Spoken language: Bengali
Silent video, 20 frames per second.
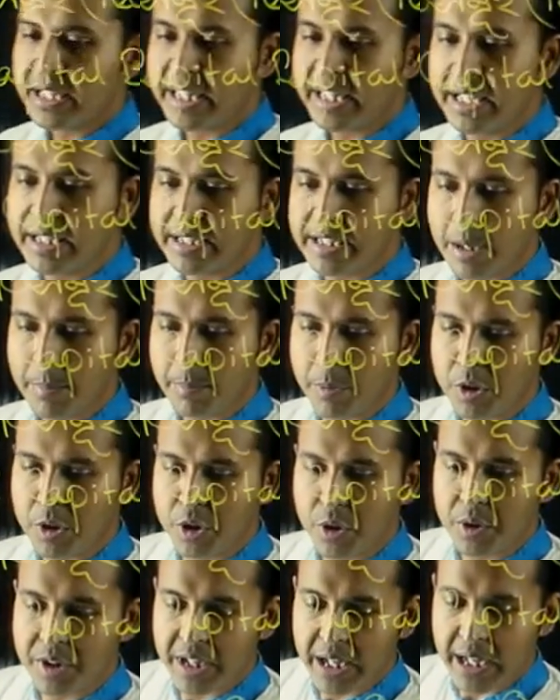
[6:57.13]
যে তিনটা
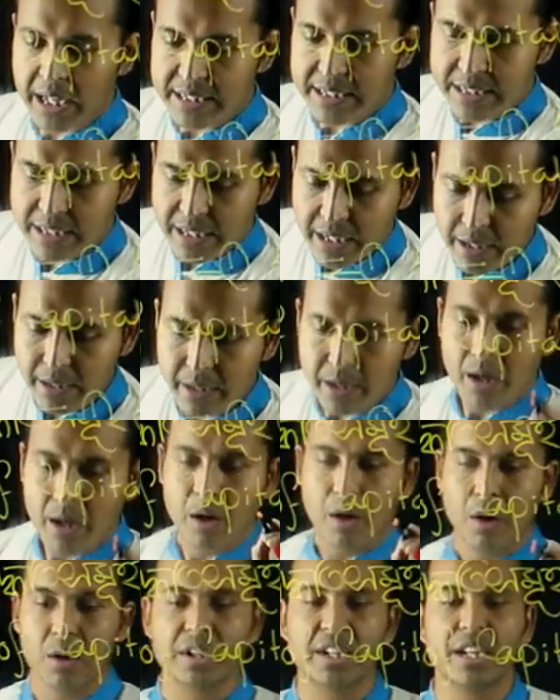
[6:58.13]
পদ্ধতি আছে
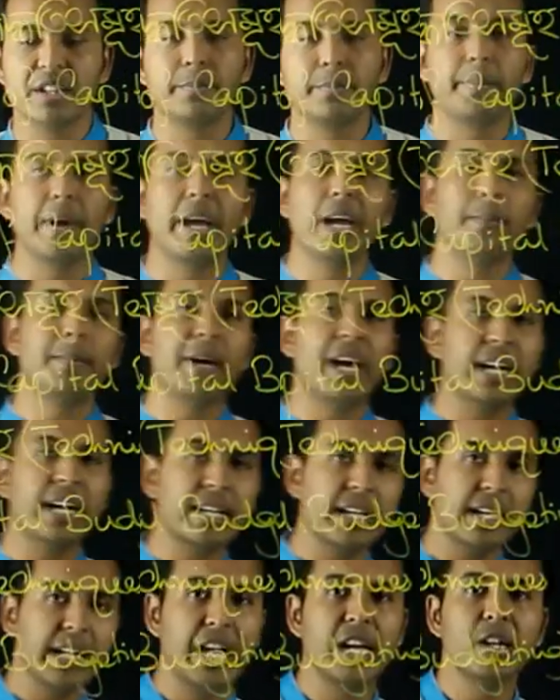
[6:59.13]
অর্থাৎ পে ব্যাক
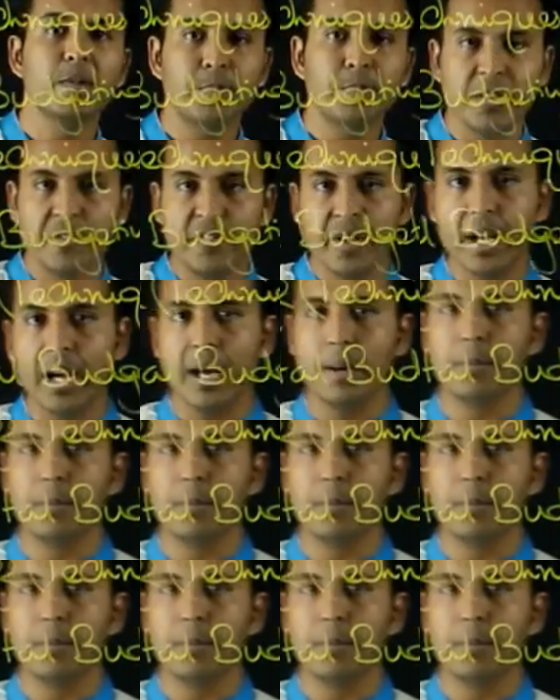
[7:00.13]
এনপিভি